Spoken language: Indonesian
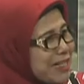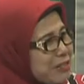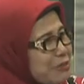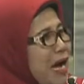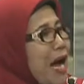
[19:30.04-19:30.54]

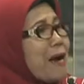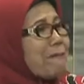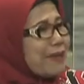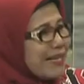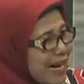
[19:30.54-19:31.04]
juga
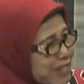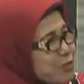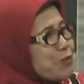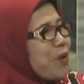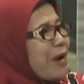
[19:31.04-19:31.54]
peran
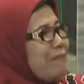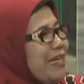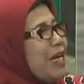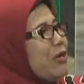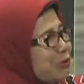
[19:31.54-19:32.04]

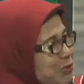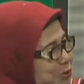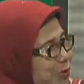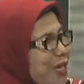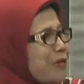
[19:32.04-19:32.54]
suami
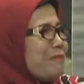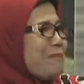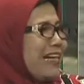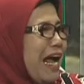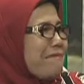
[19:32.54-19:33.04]
untuk mm-hmm. ikut
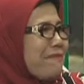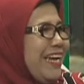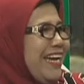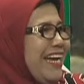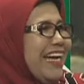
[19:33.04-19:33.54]
berKB
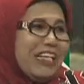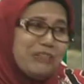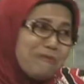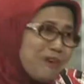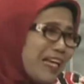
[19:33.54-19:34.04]
Mm-hmm.
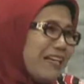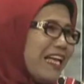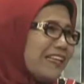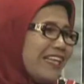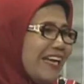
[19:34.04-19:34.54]
Itu mungkin
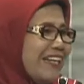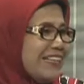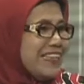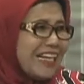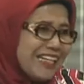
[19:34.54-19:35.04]
da-
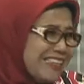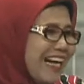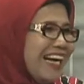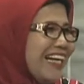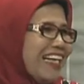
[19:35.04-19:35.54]
teknik
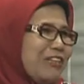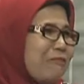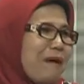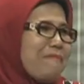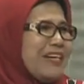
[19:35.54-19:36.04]
caranya itu
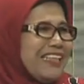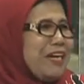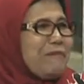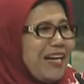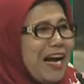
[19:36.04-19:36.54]
Bapak
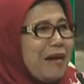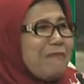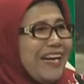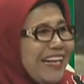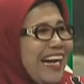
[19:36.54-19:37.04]
dari
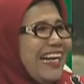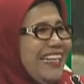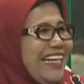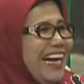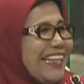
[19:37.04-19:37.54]
BKKBN lah ini
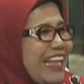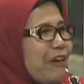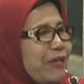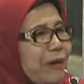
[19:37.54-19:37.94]
mm-hmm. yang tahu ya.